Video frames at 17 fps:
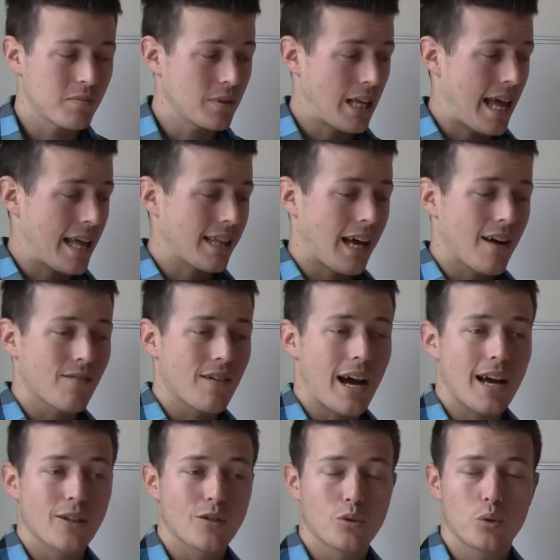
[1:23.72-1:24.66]
à
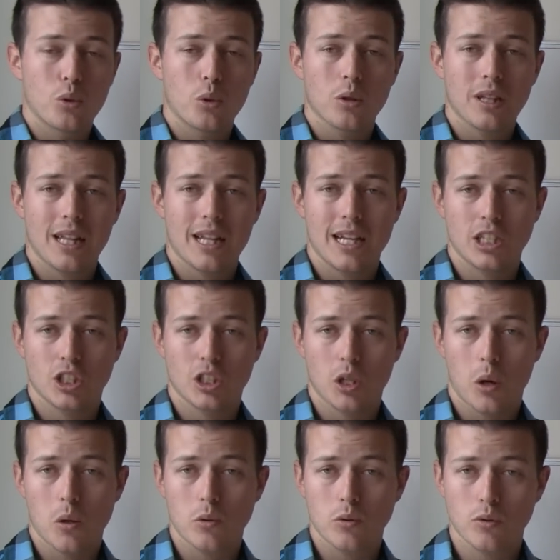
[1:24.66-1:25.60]
travers toutes les
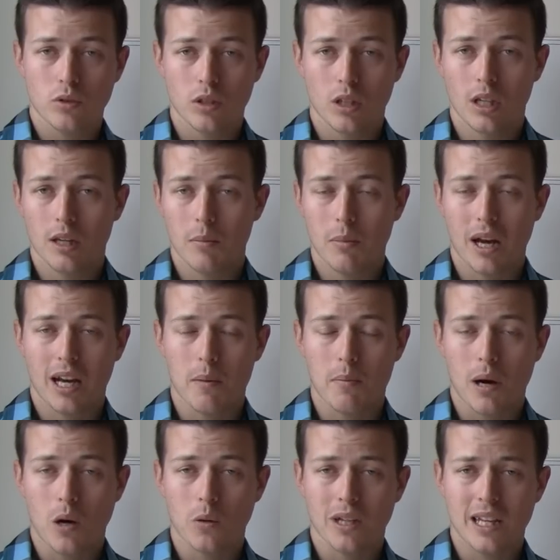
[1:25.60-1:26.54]
choses par
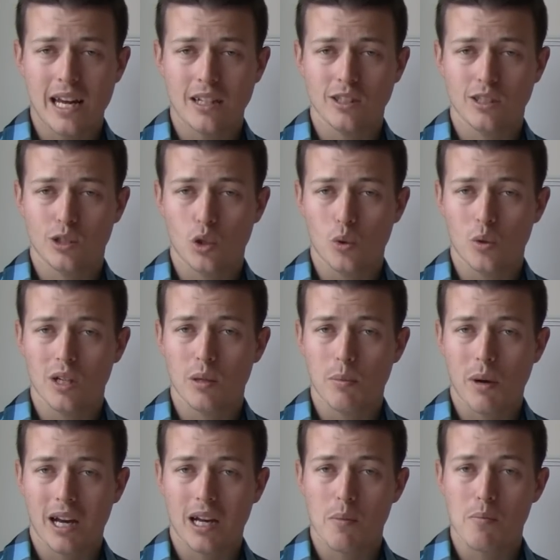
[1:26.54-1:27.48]
rapport au cardio et
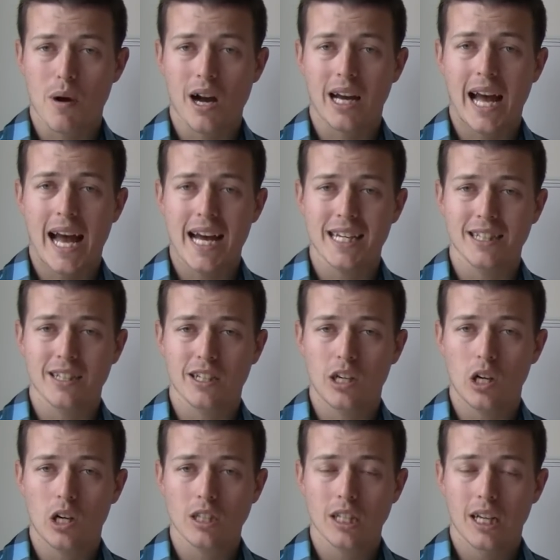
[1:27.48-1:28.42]
par rapport à être
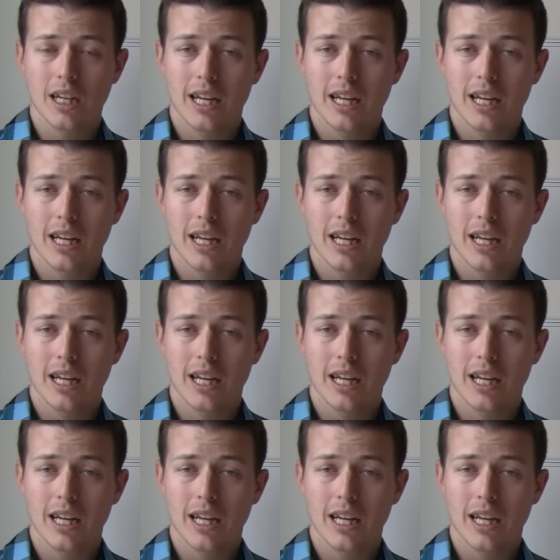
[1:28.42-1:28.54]
cote